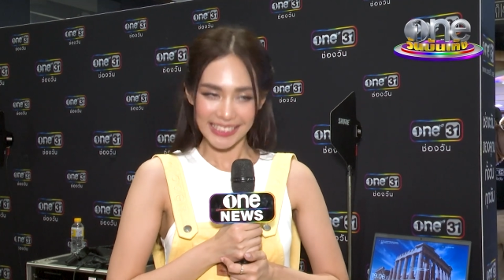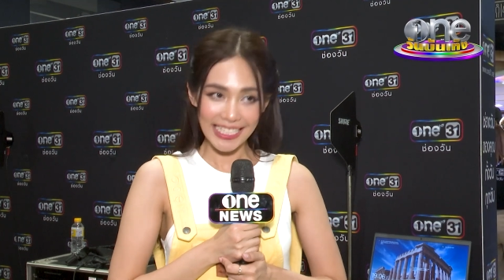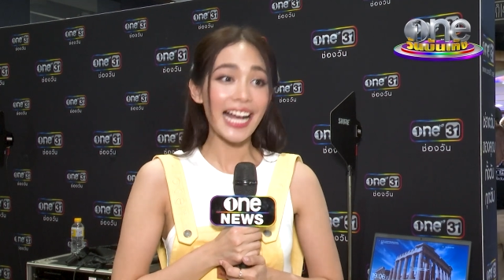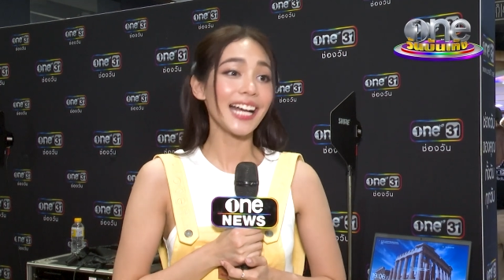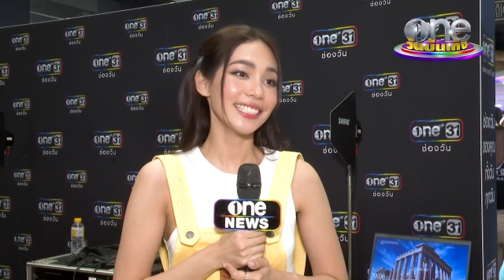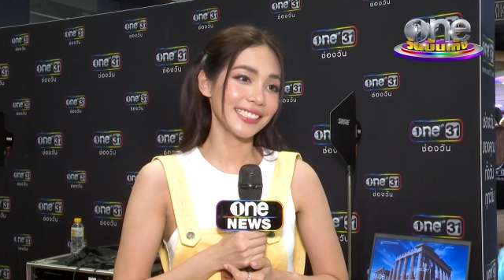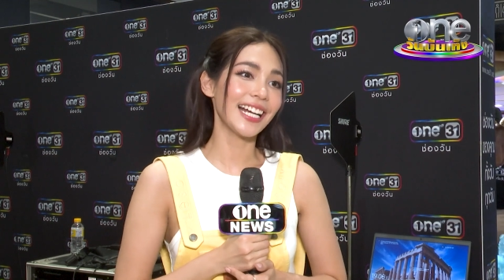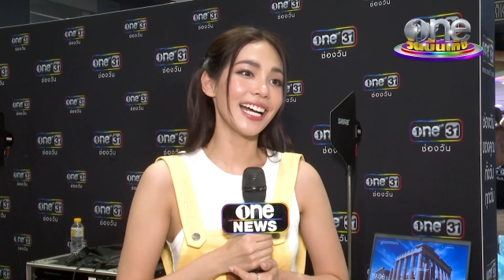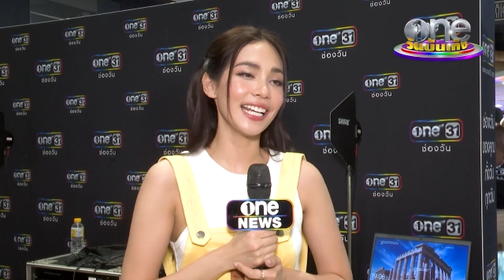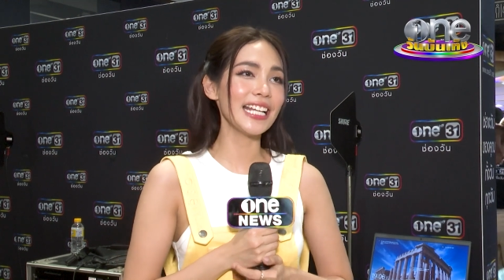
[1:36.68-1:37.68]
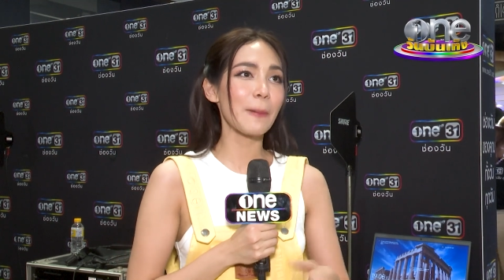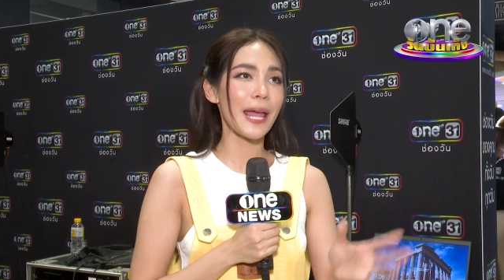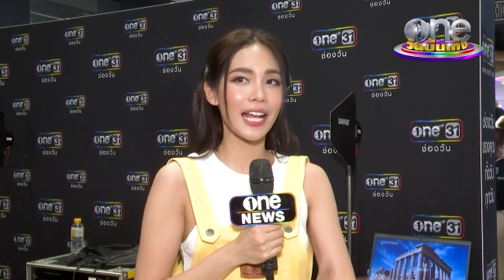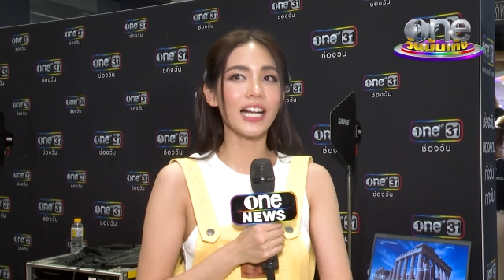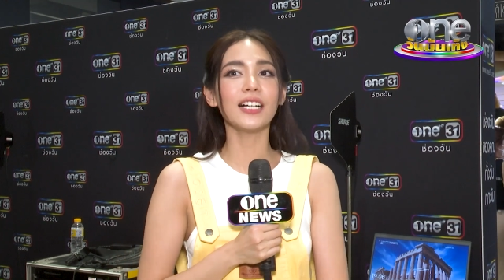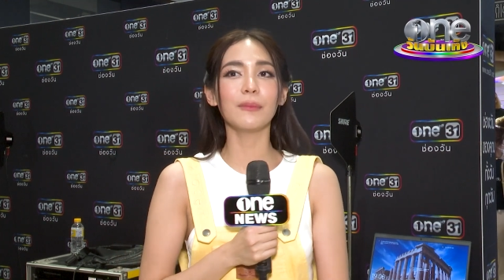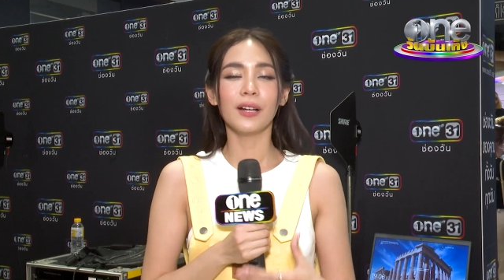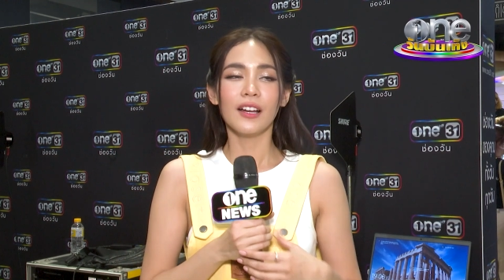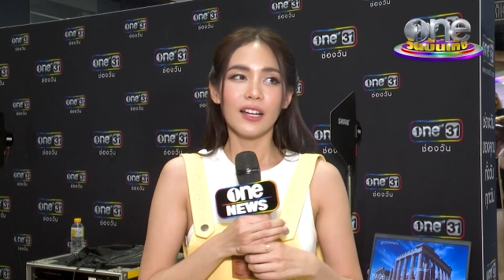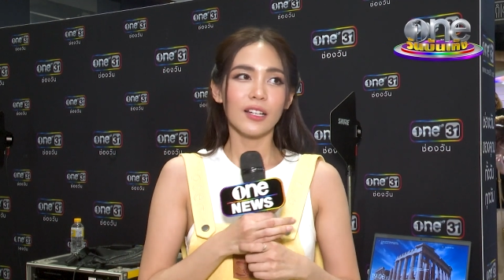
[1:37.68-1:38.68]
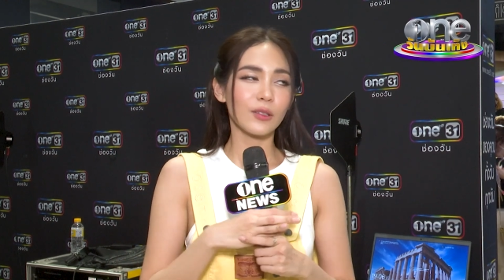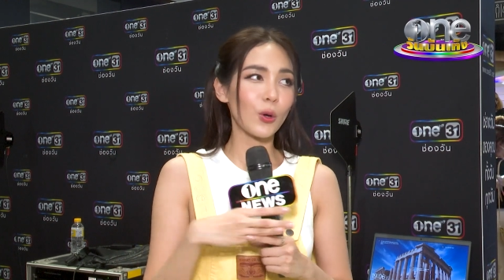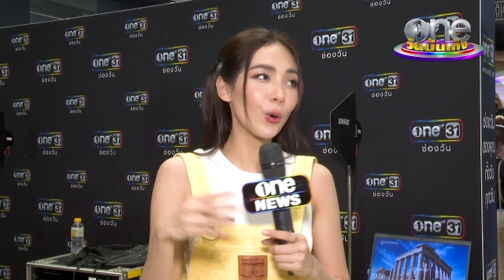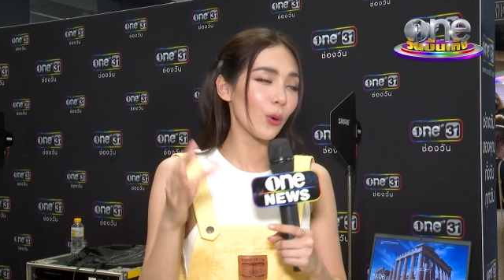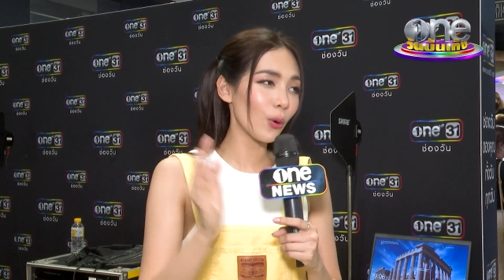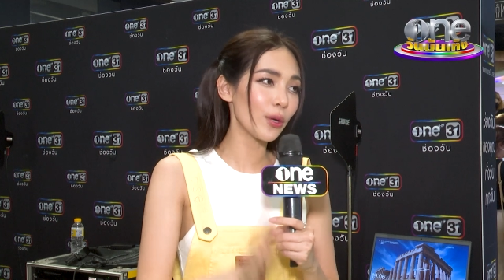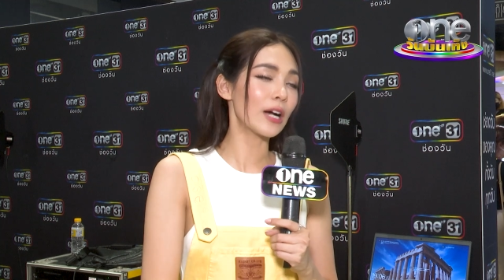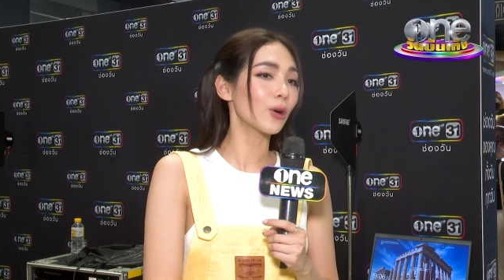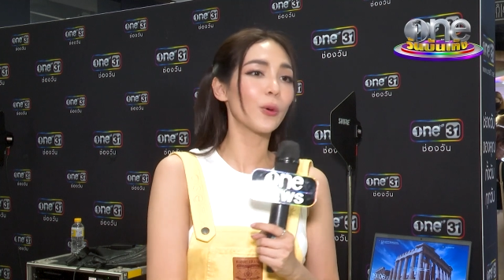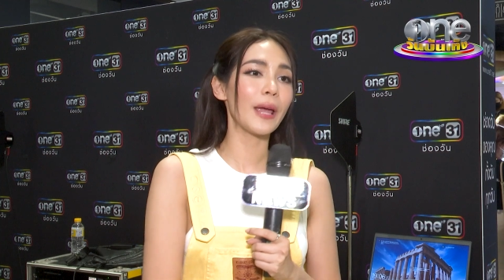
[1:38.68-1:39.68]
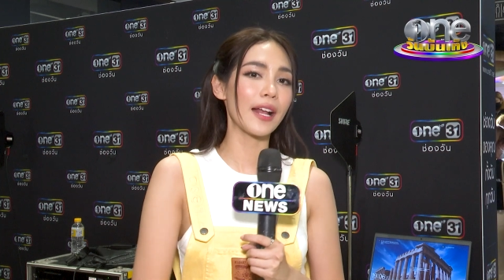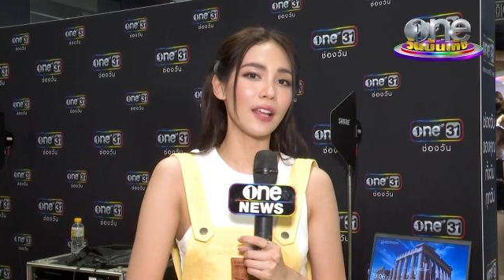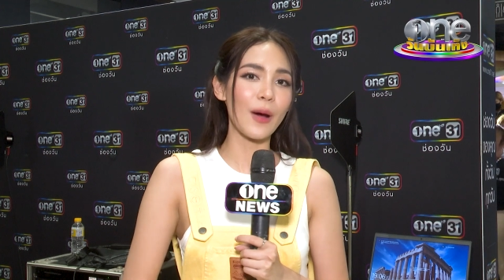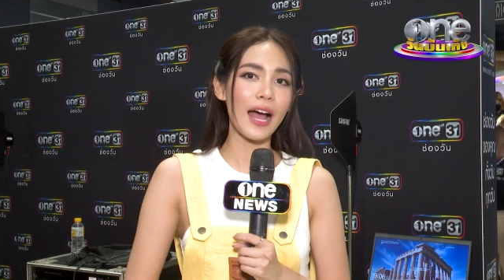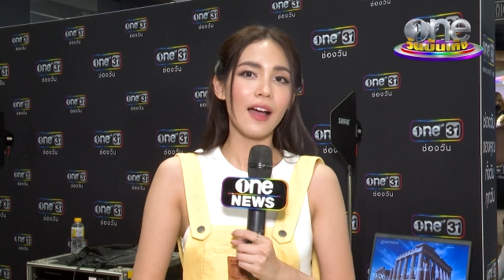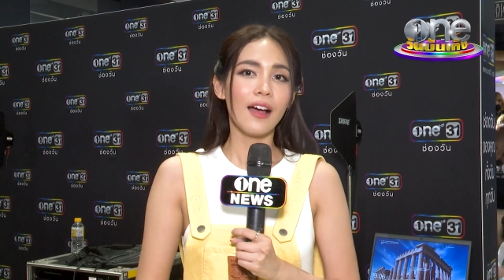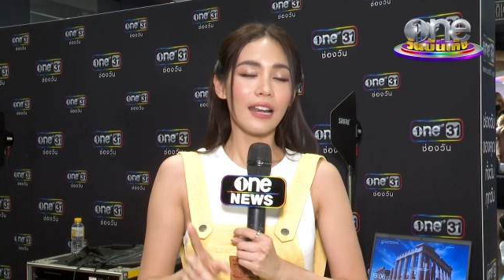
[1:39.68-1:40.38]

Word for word: ใช่ใช่เลือกเพลงก็คือคุยกับครูเพลงเลยว่า